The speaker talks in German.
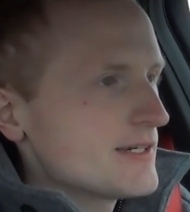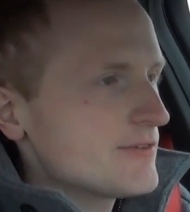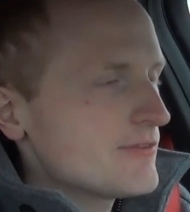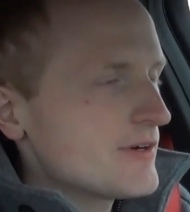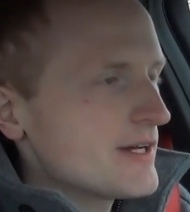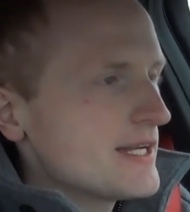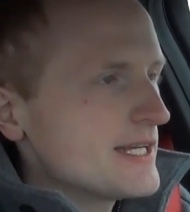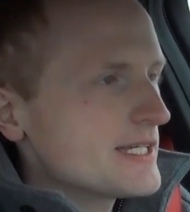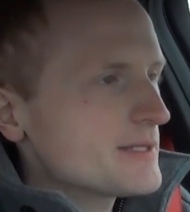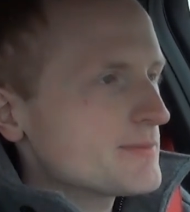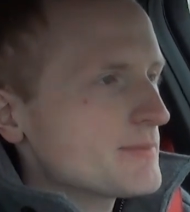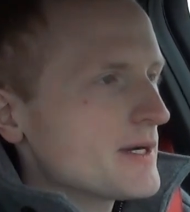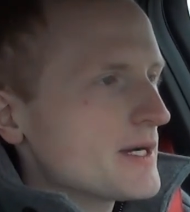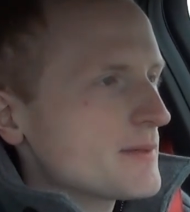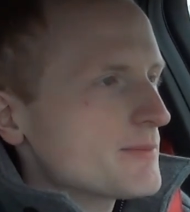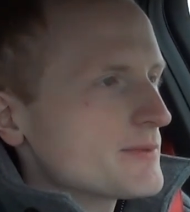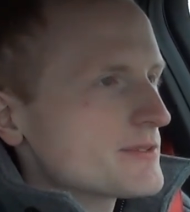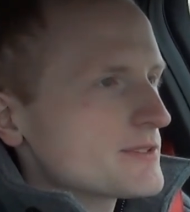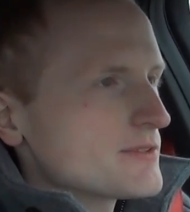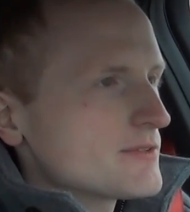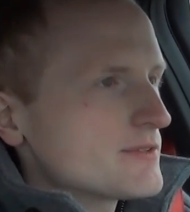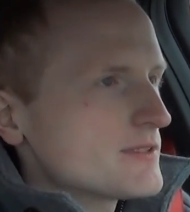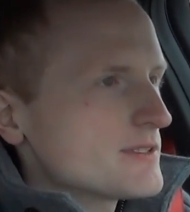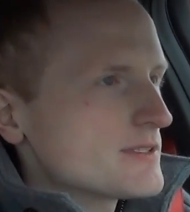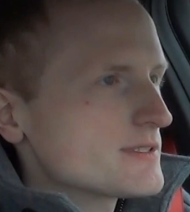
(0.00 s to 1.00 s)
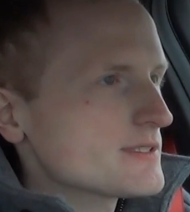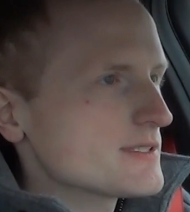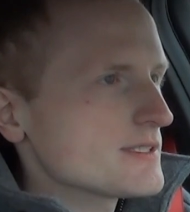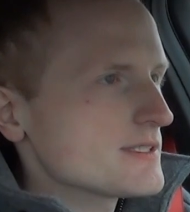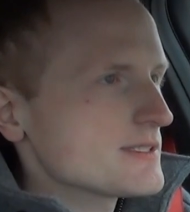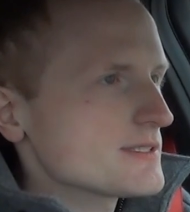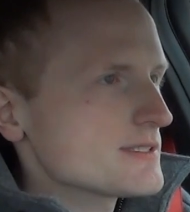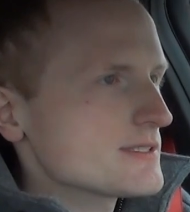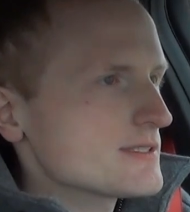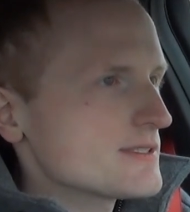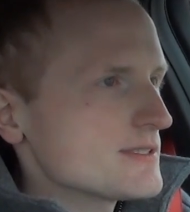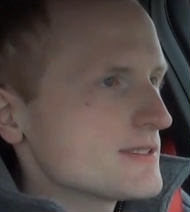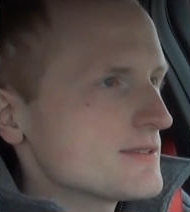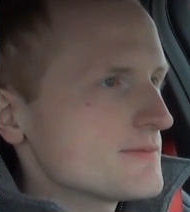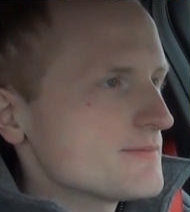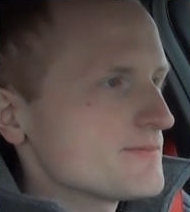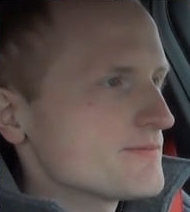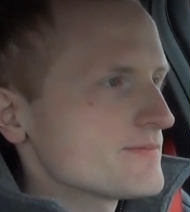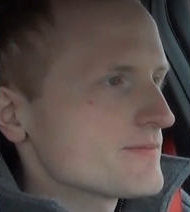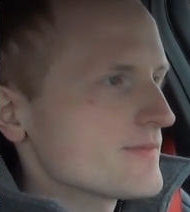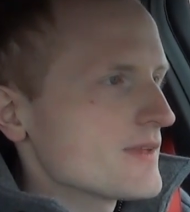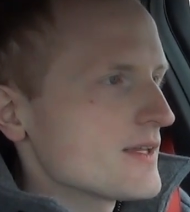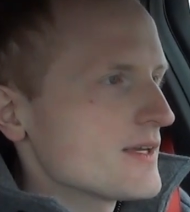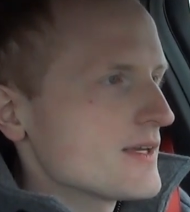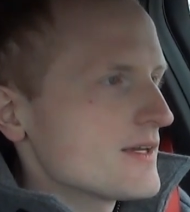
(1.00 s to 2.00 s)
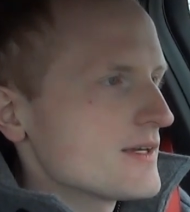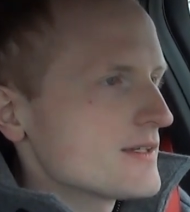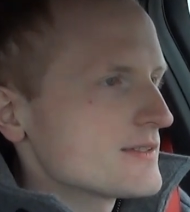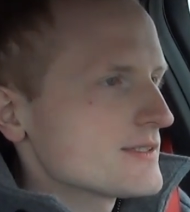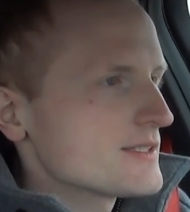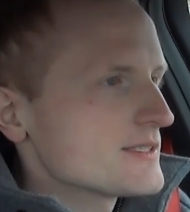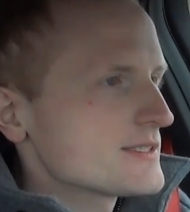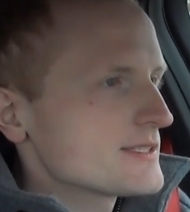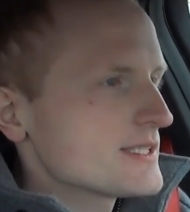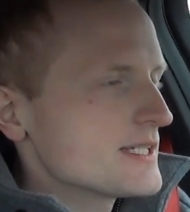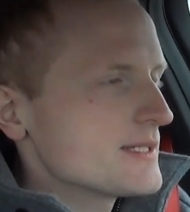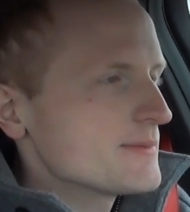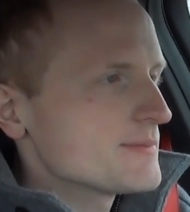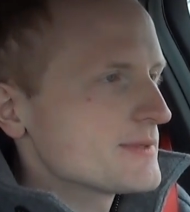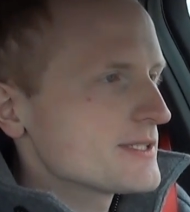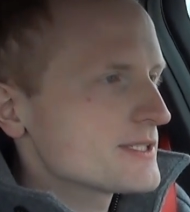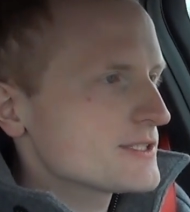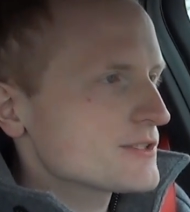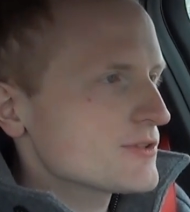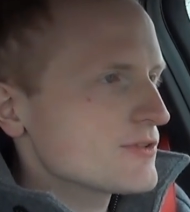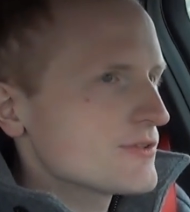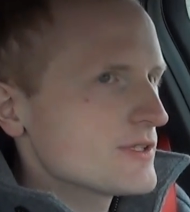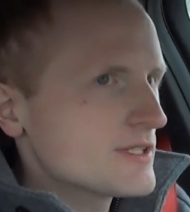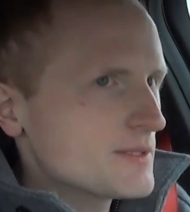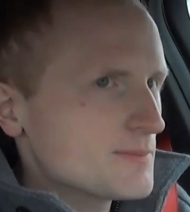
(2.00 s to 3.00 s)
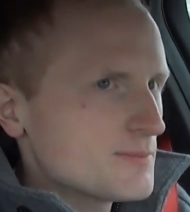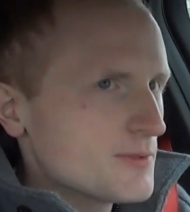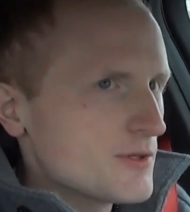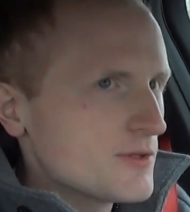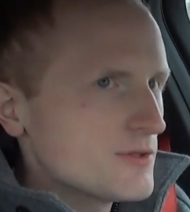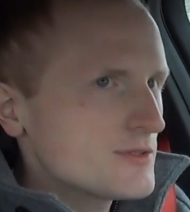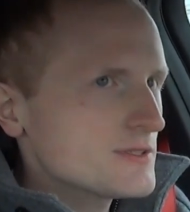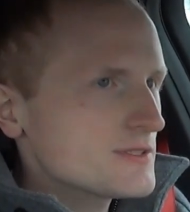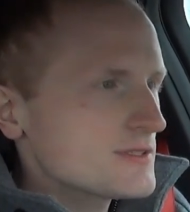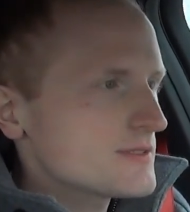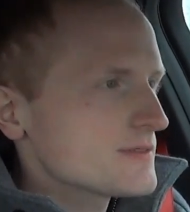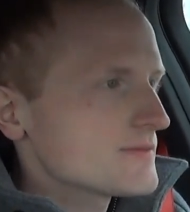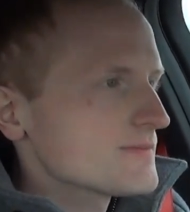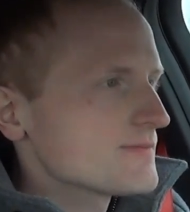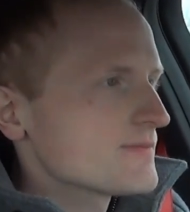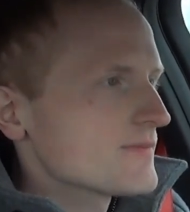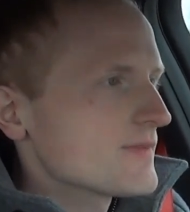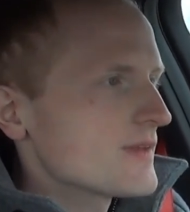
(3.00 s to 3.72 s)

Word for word: Weil ich mag besonders das ähm, System Distronic Plus.